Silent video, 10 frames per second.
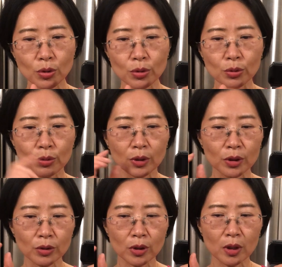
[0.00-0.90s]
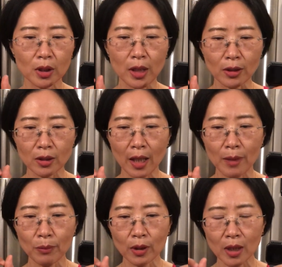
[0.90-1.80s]
to 就是氧含
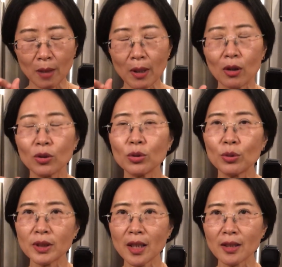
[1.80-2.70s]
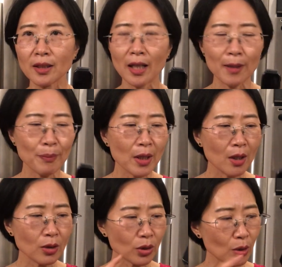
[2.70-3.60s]
氧饱和度会降下来，
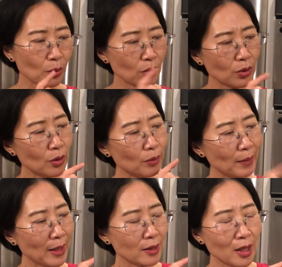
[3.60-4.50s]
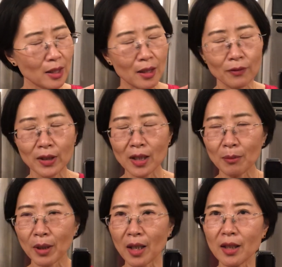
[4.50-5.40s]
所以我就买了这个，非常
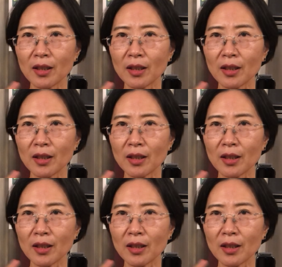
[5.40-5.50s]
便宜。